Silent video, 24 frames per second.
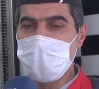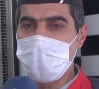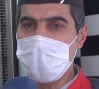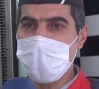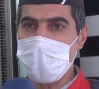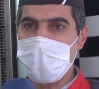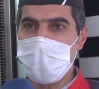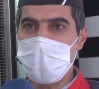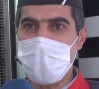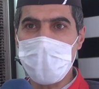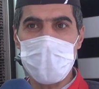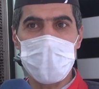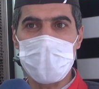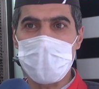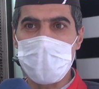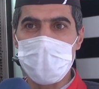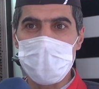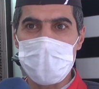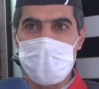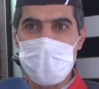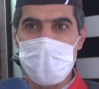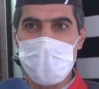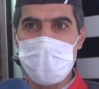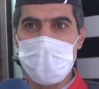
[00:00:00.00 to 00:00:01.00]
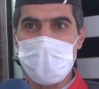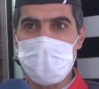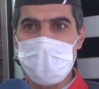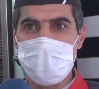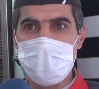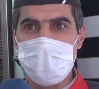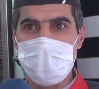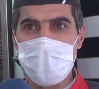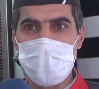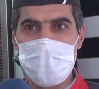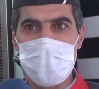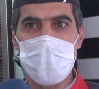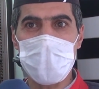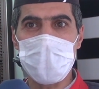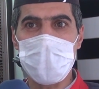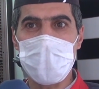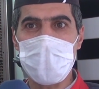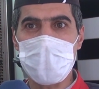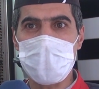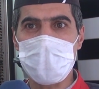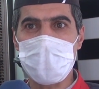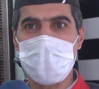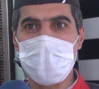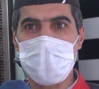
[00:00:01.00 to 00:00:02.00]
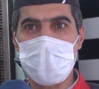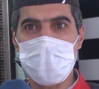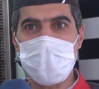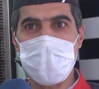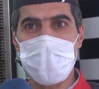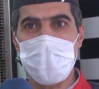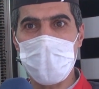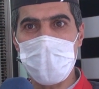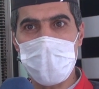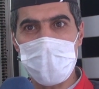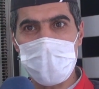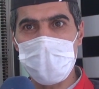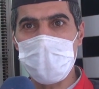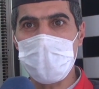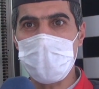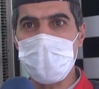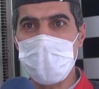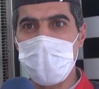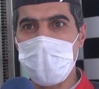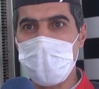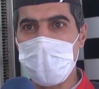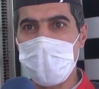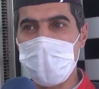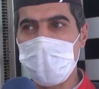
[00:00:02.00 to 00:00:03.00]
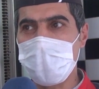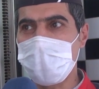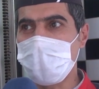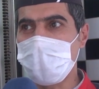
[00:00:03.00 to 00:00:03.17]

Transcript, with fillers: İşte devletimizden bilgi almak istiyoruz veya yardım etmelerini